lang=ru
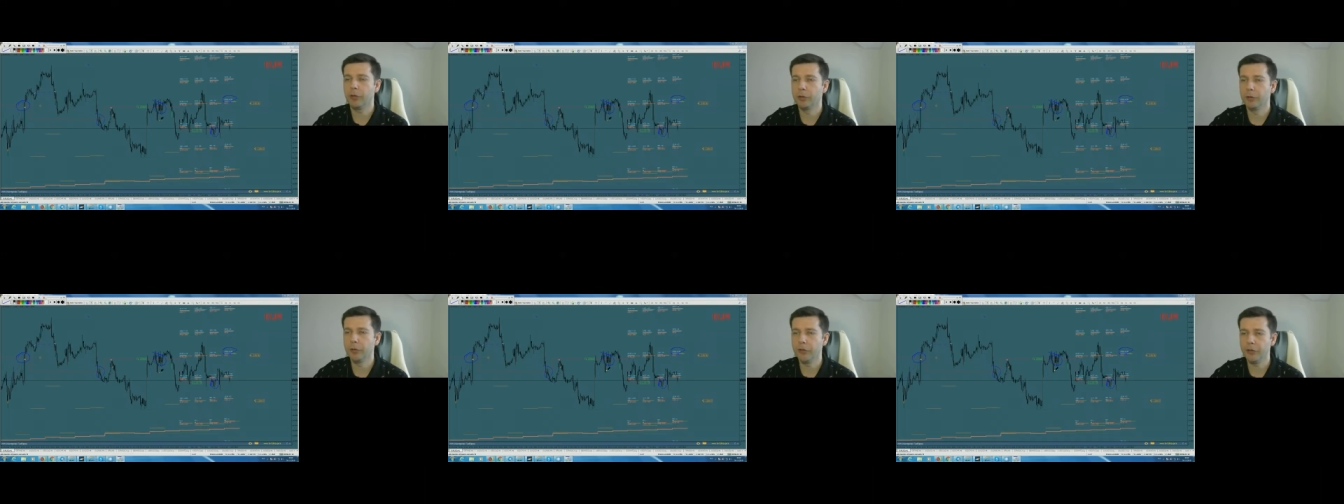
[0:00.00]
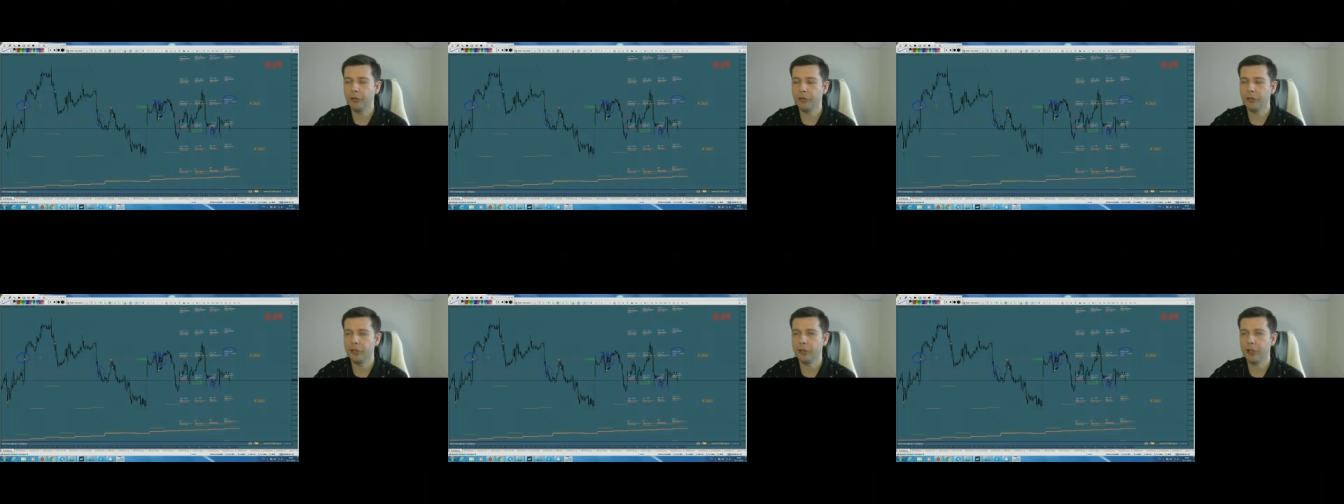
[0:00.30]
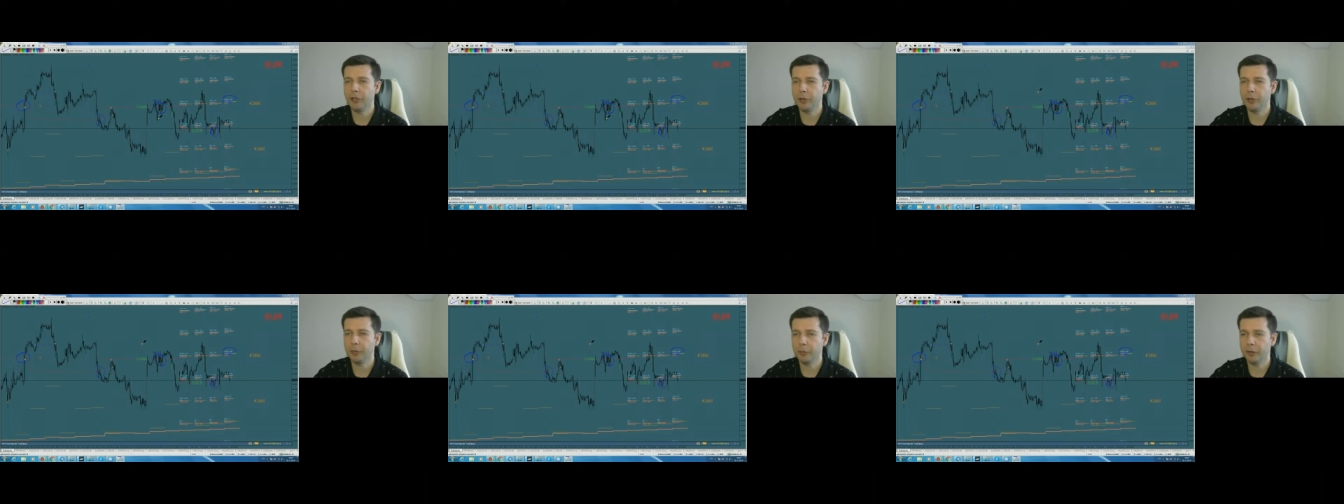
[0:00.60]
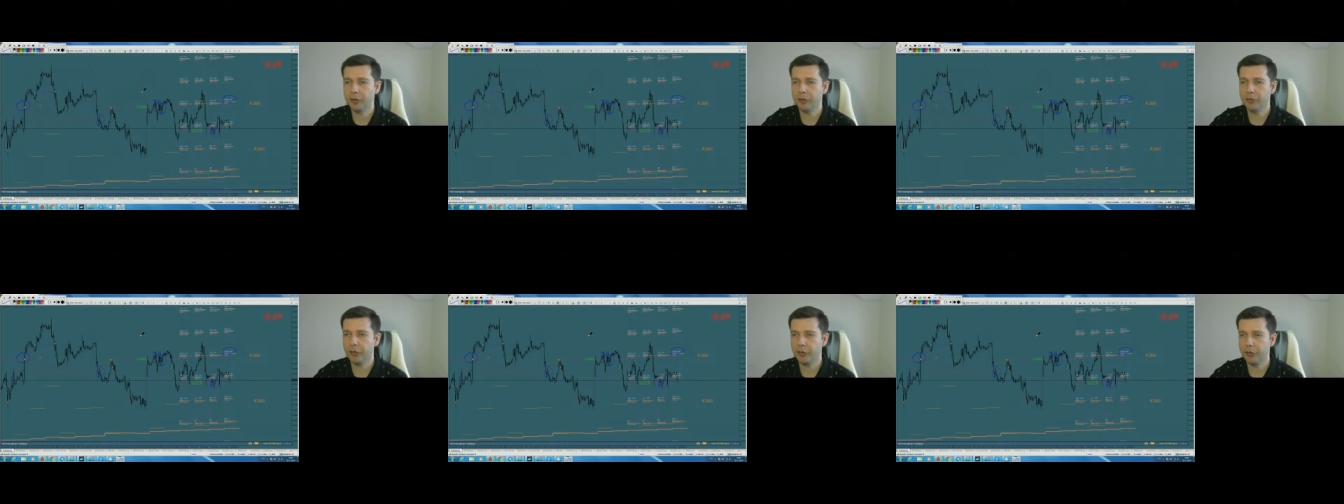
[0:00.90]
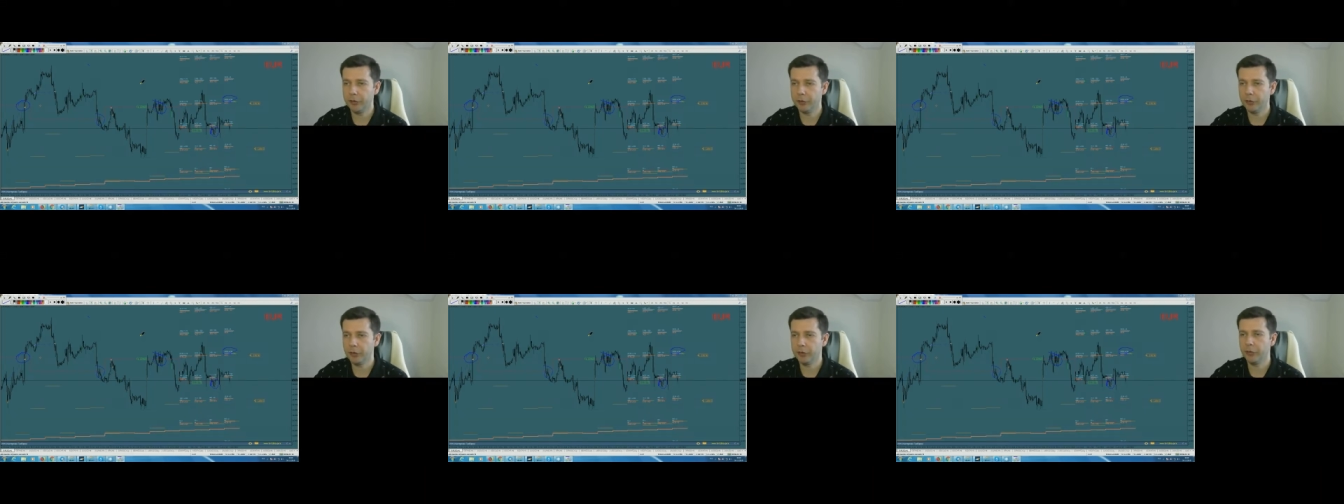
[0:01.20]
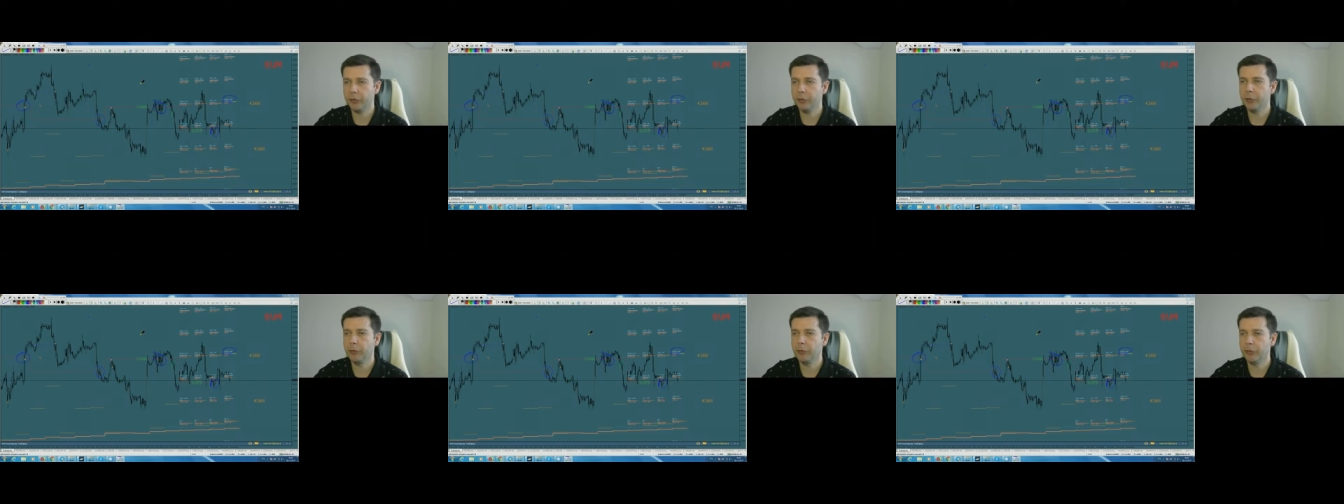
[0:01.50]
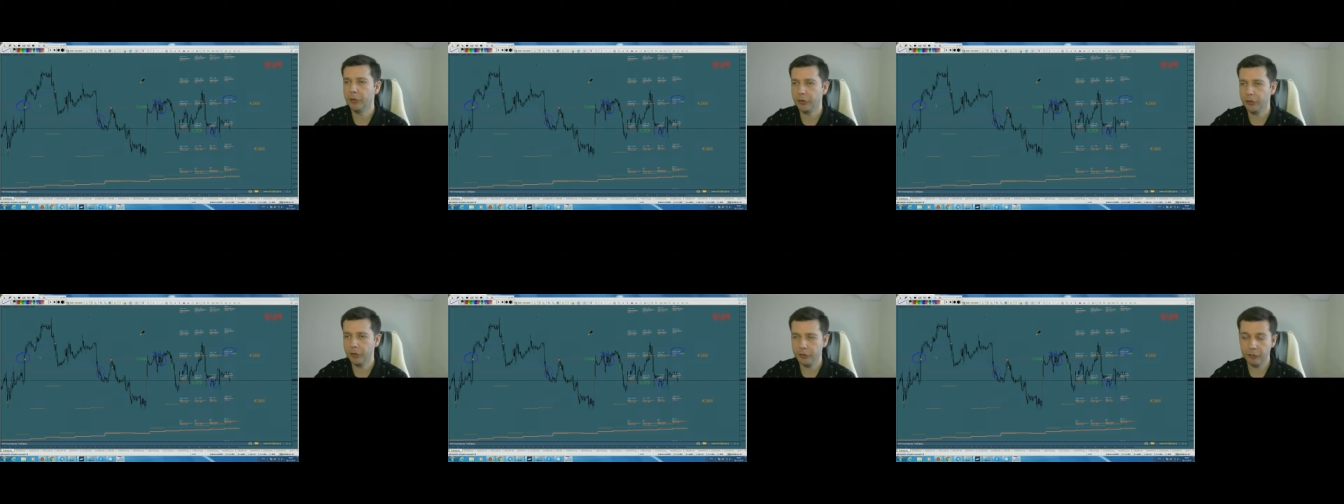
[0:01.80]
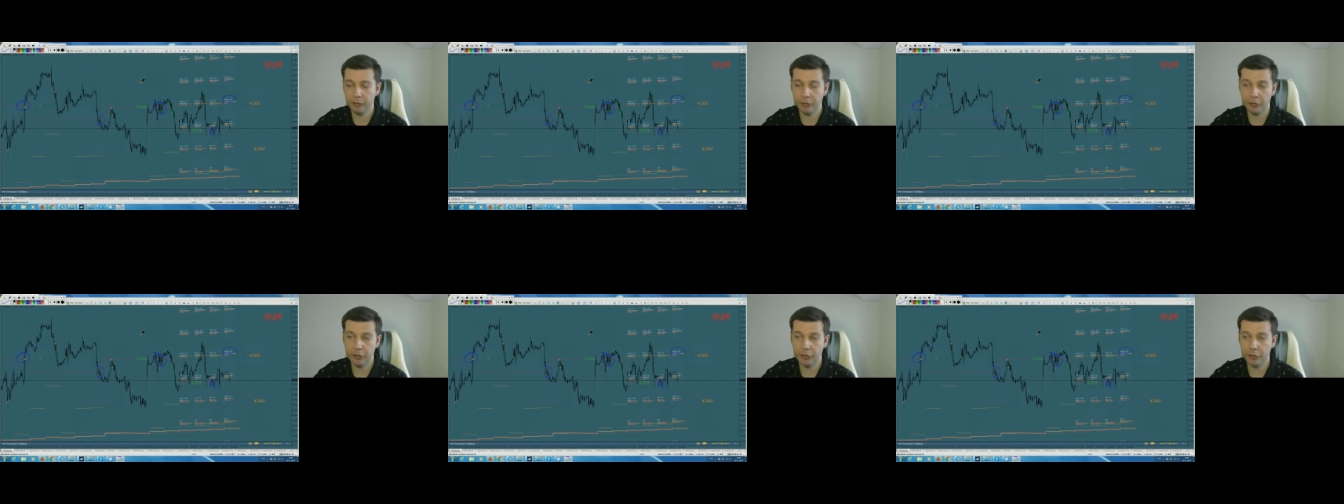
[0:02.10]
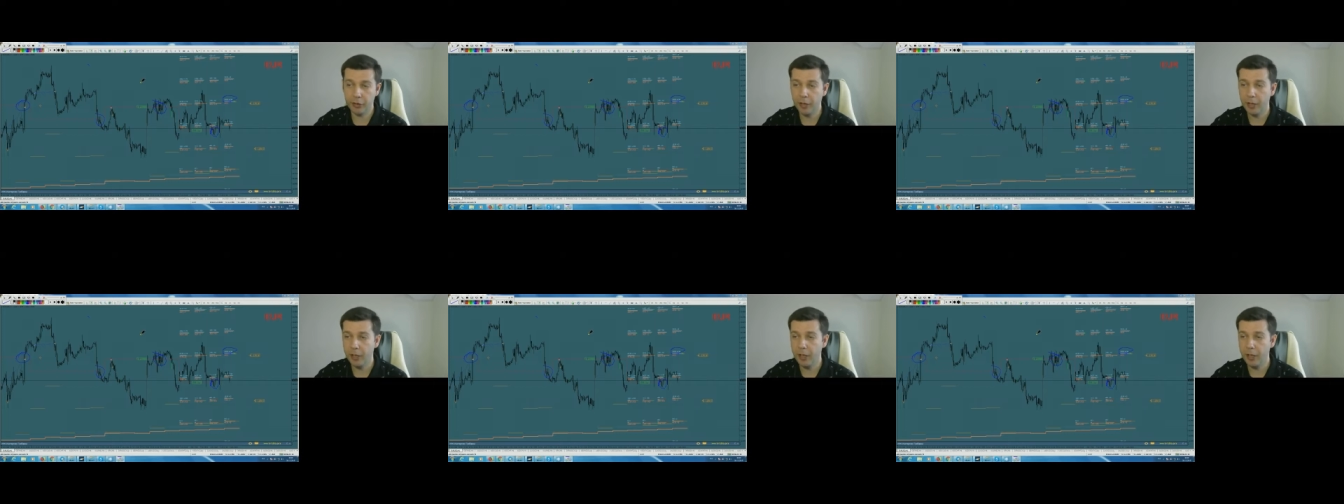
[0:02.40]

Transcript: То есть индикатор подтвердил свою эффективность.